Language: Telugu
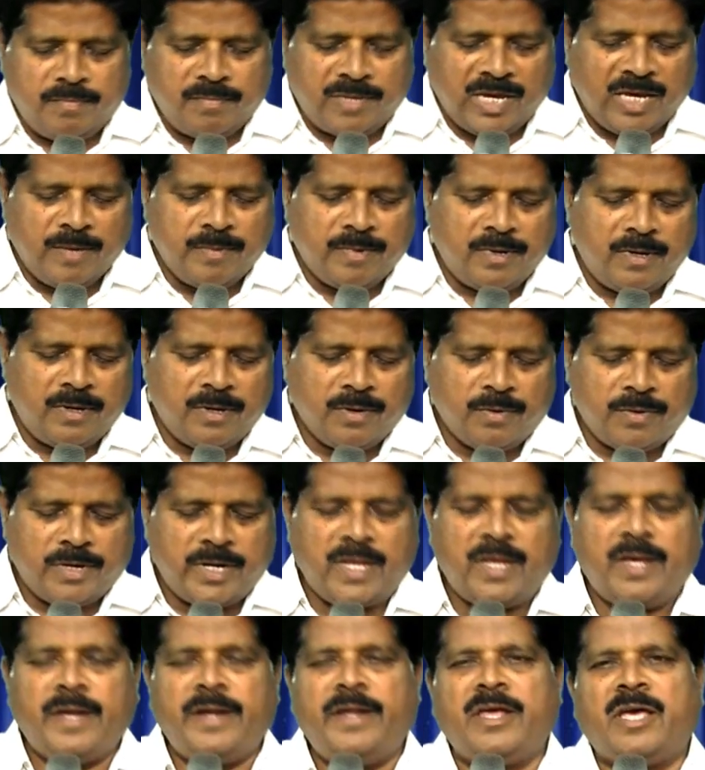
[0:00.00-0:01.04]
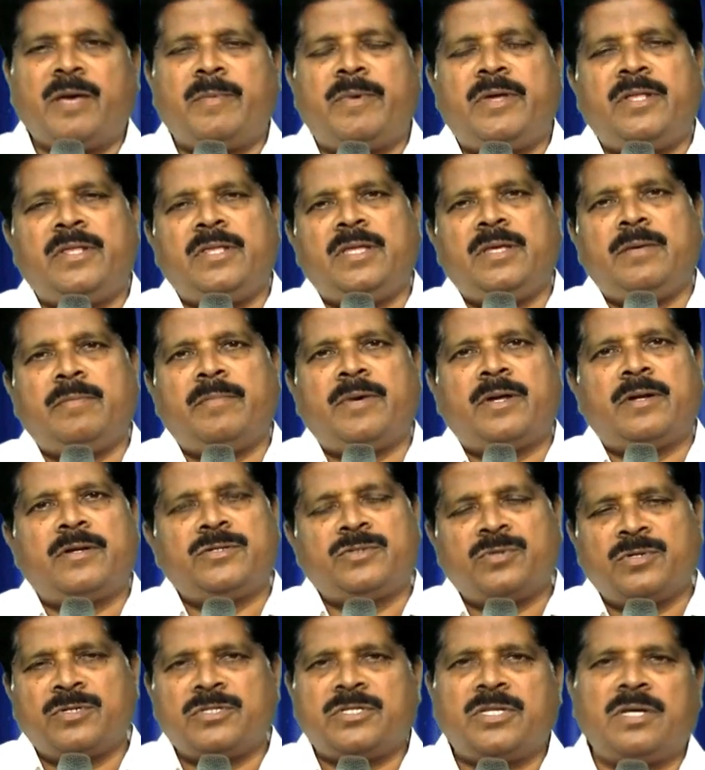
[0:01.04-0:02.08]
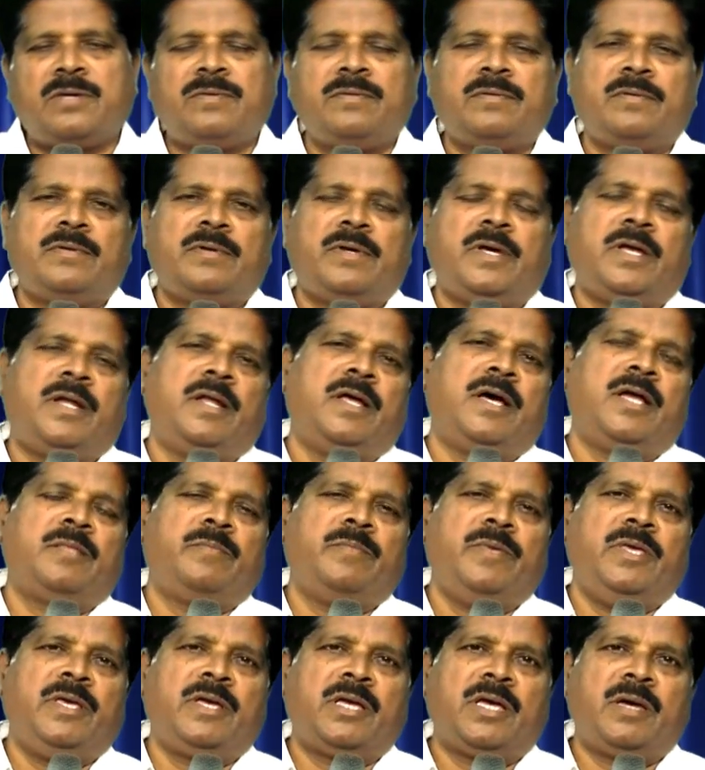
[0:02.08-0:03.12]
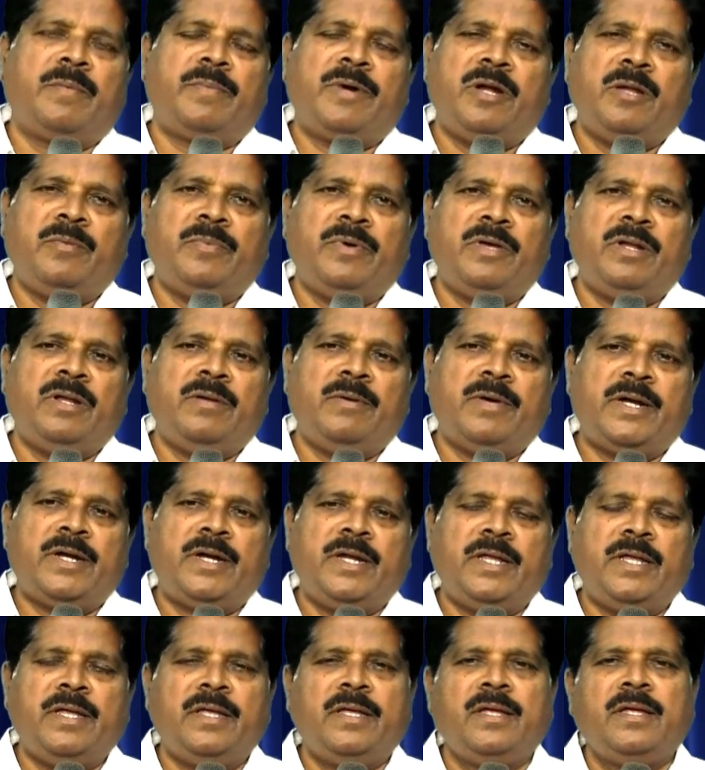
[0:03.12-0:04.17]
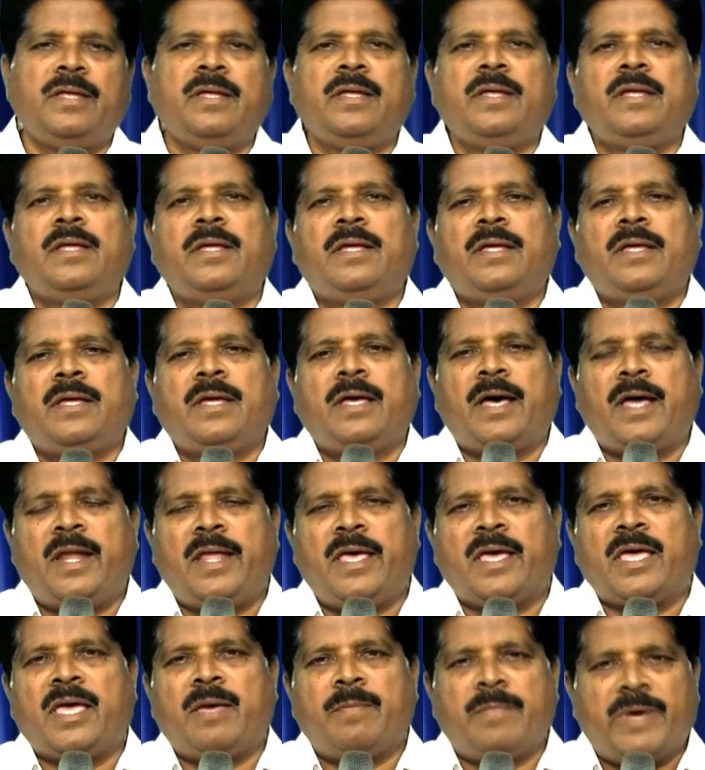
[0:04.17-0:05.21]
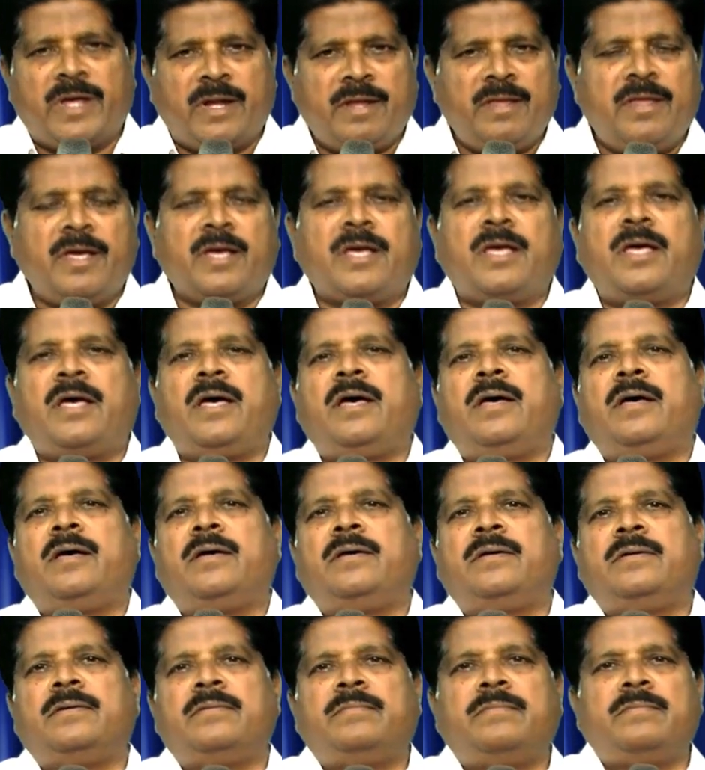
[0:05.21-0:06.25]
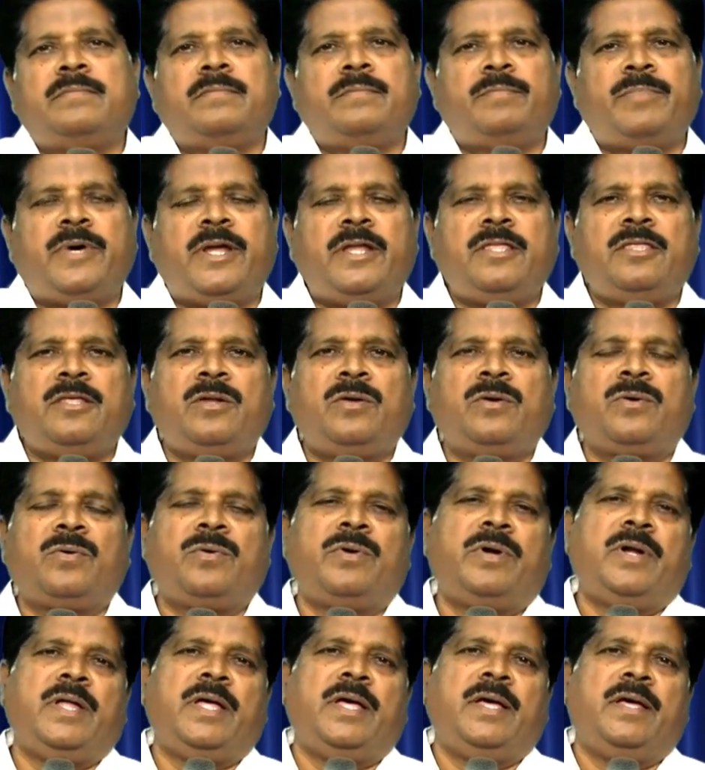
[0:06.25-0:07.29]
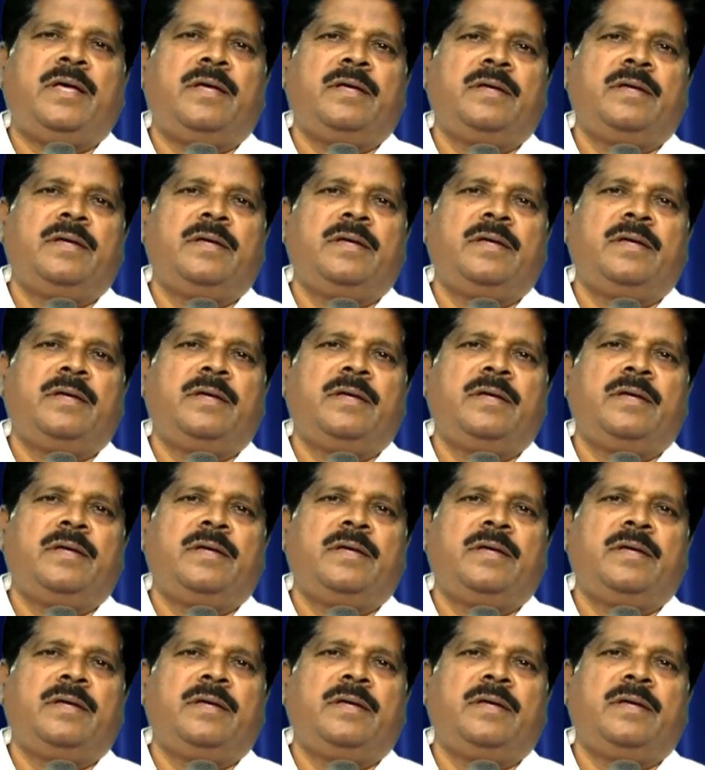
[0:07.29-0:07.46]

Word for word: బైబిల్లో కూడా అనేక మంది మనం చూస్తాం వాళ్ళు ఆత్మీయంగా పడిపోయిన వారిని అలాగే మన యొక్క పరిధిలో కూడా